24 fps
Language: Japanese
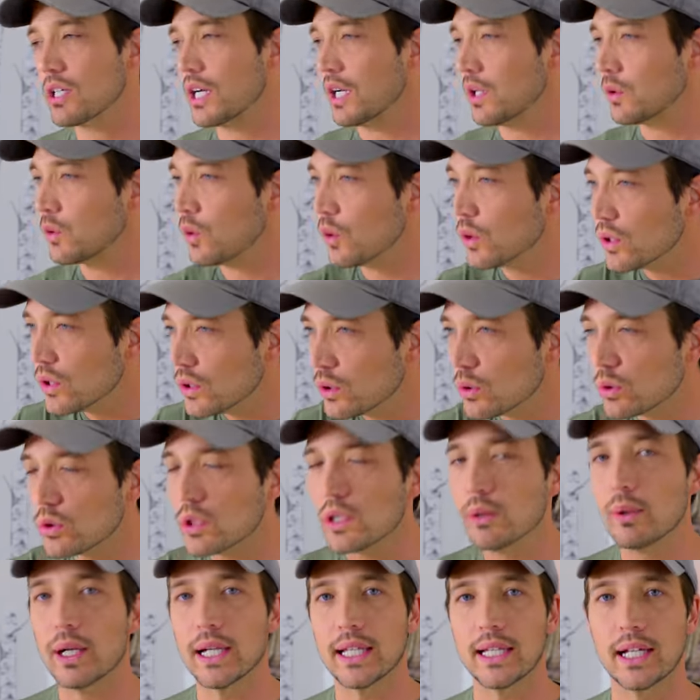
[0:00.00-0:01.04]
女からこういうことを
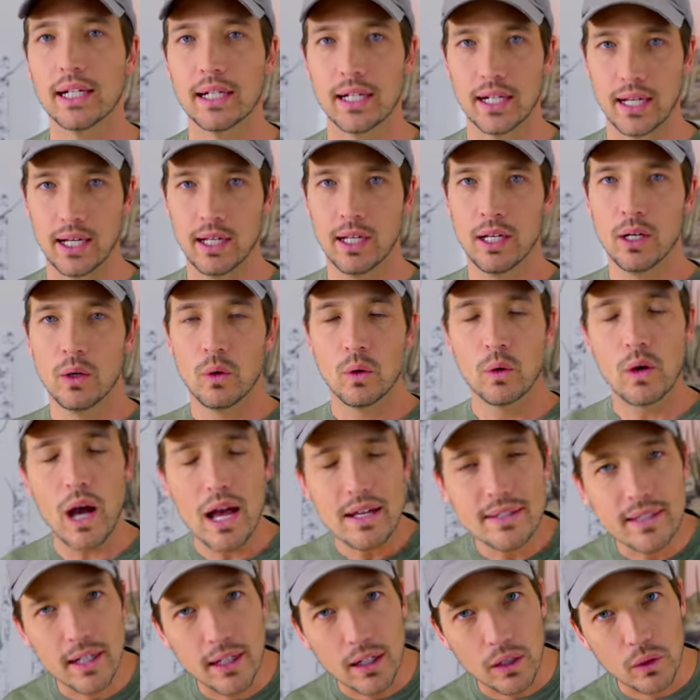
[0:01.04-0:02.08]
言われたから、お
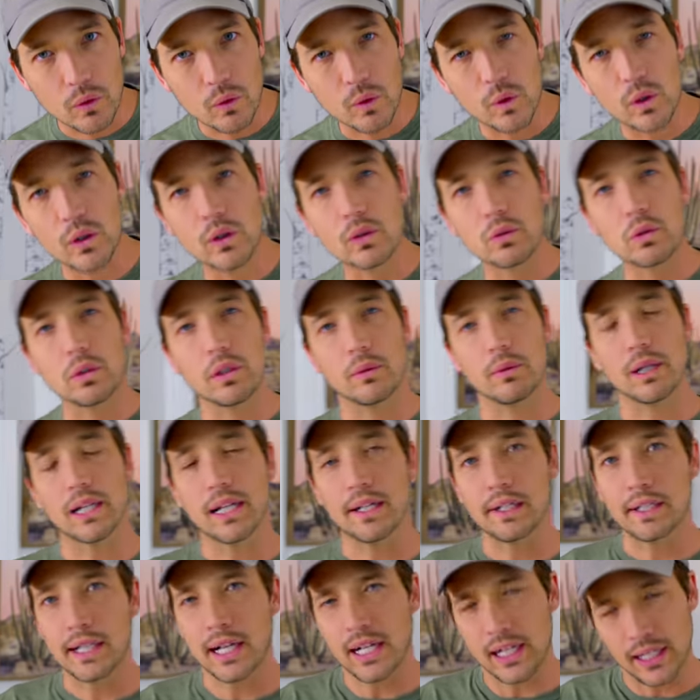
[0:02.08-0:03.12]
母さんからこういうことを言わ
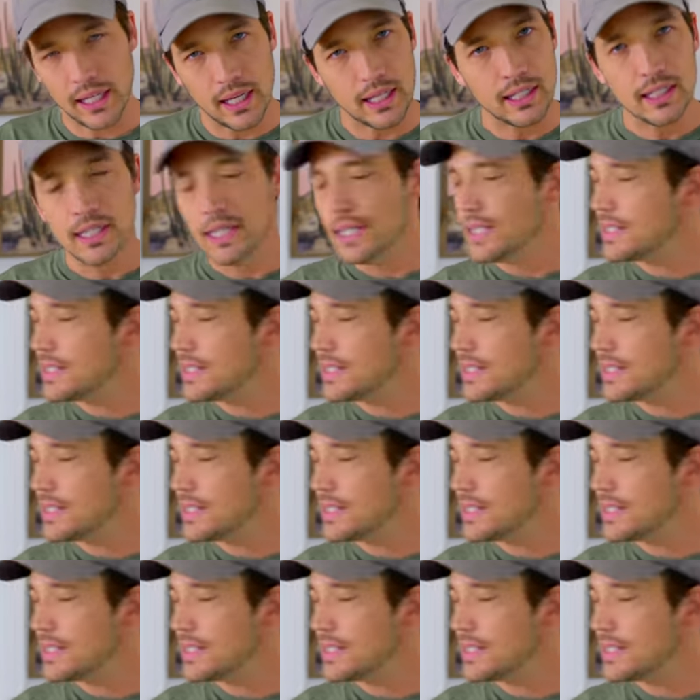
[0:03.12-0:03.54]
れたから、